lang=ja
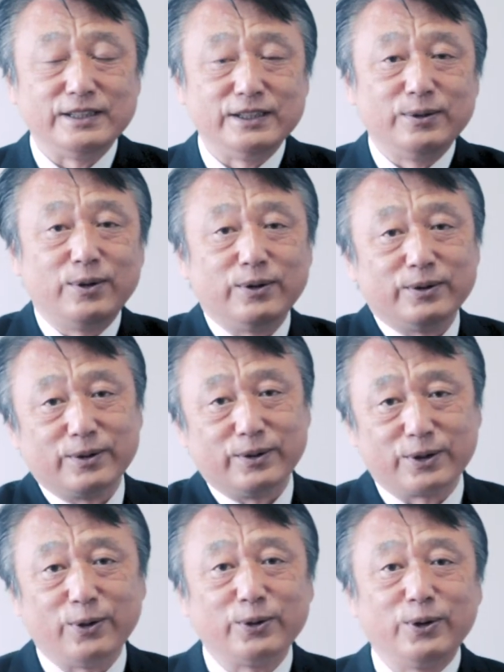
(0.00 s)
神の
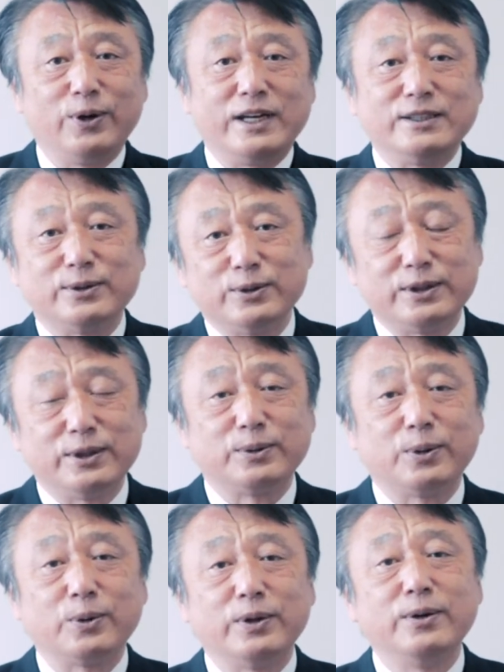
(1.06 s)
共同配送している
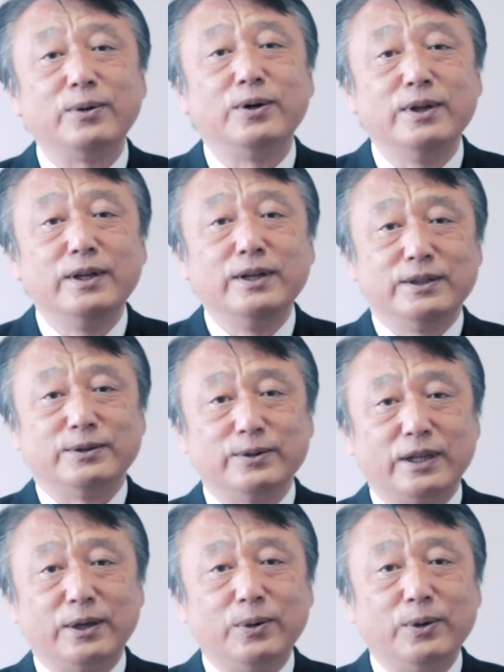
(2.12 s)
とこでのそういっ
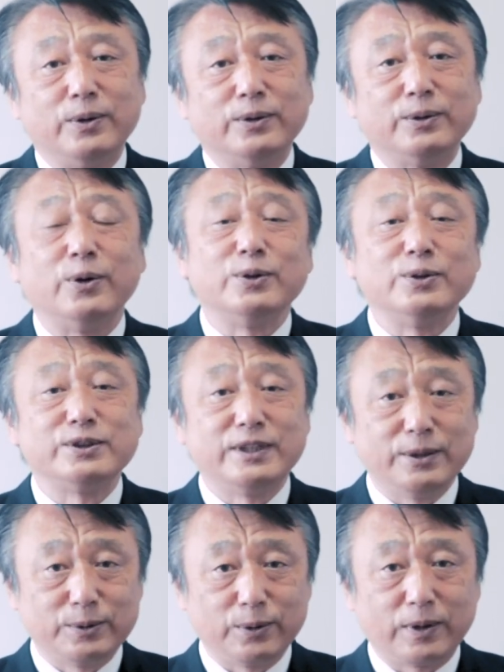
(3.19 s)
たのを導入し
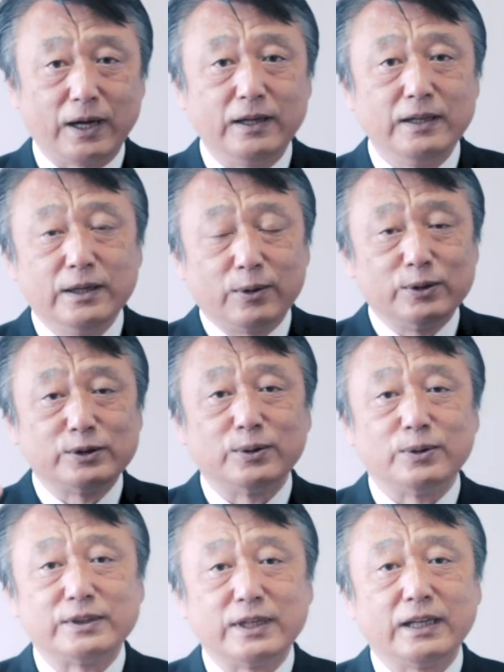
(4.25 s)
ていくとか
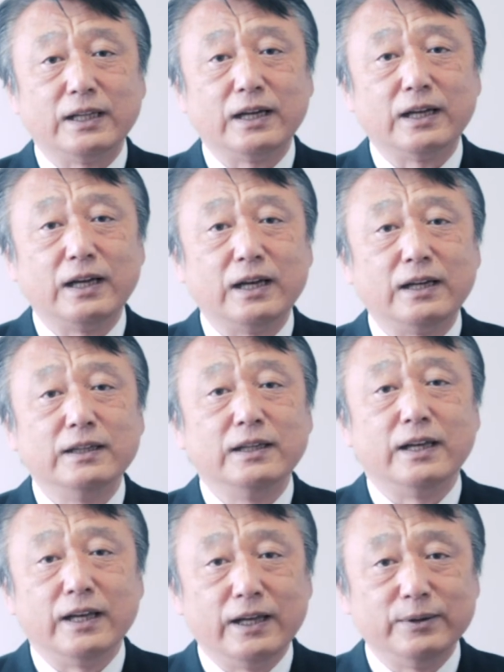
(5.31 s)
コストを下げながら、
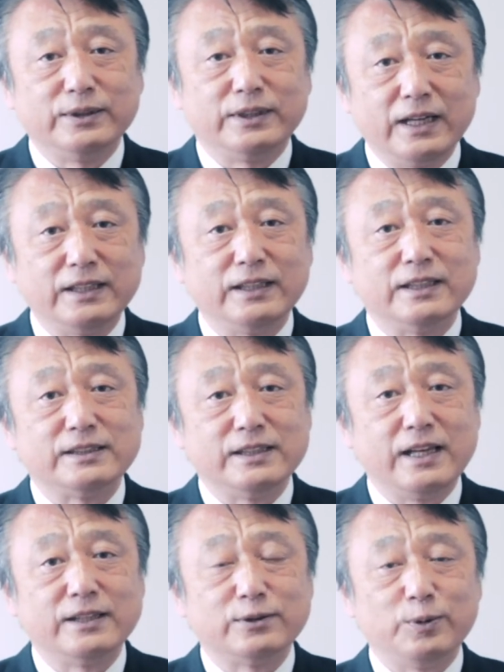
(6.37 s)
えー、訴えてです
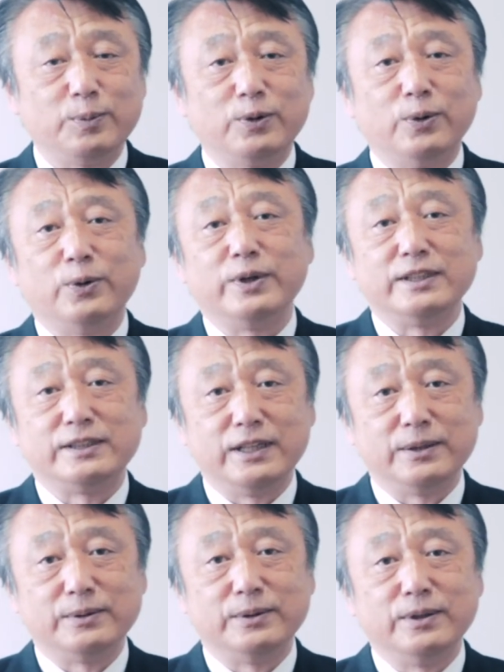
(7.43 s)
ねそういうものを応援し
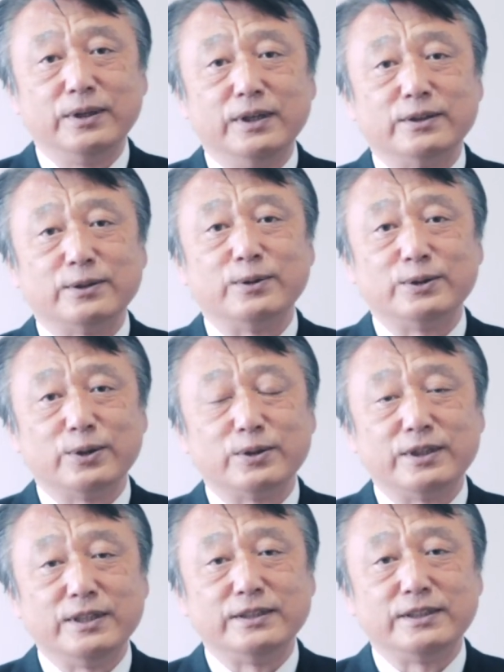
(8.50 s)
ていくそういう事業
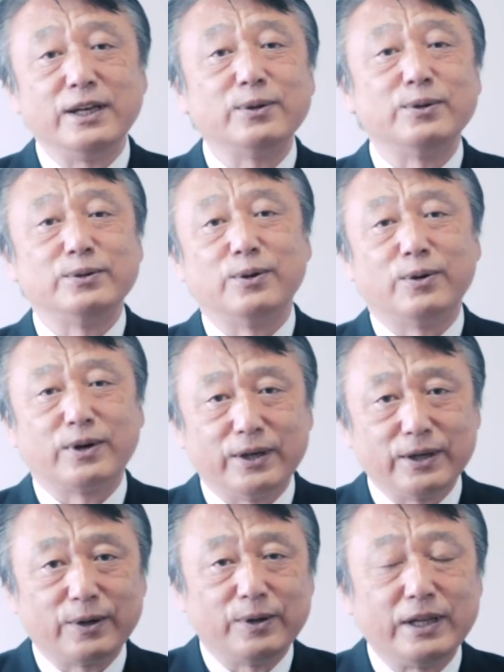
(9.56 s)
者に税の優遇か
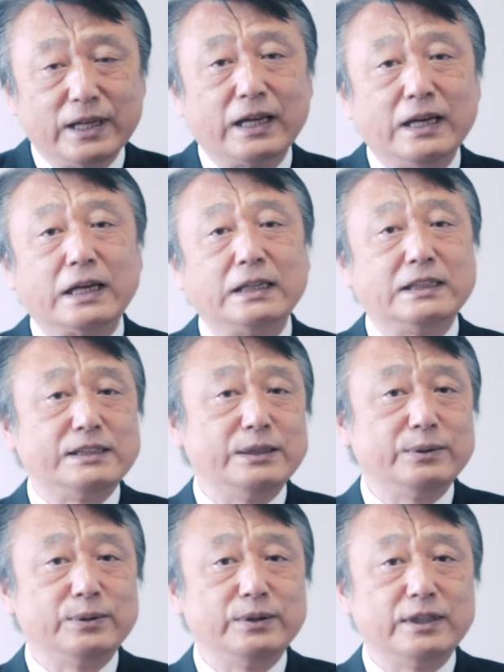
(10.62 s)
ねこれはなかなか出し
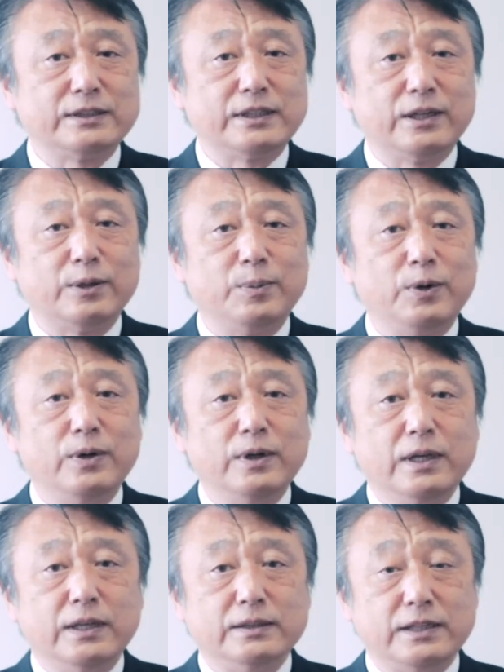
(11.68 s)
にくいですけれども
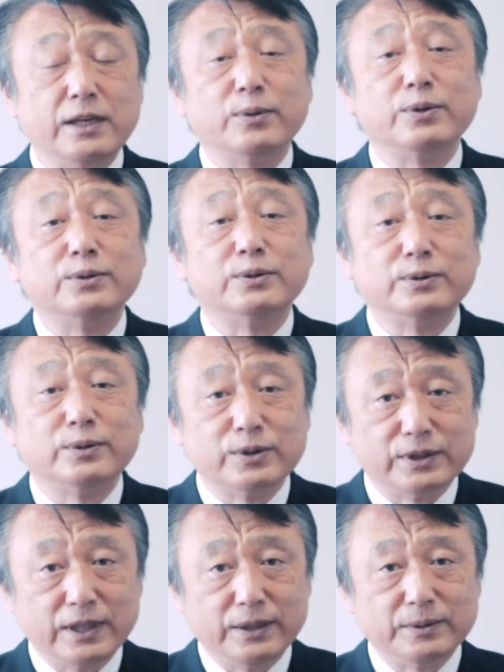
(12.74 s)
税の優遇を
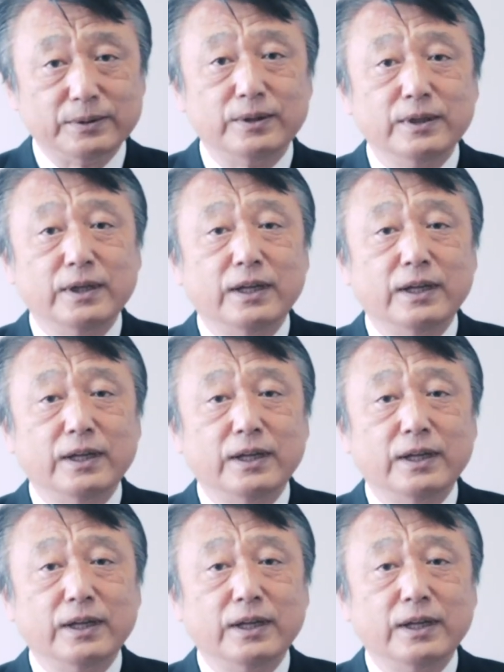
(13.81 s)
していく、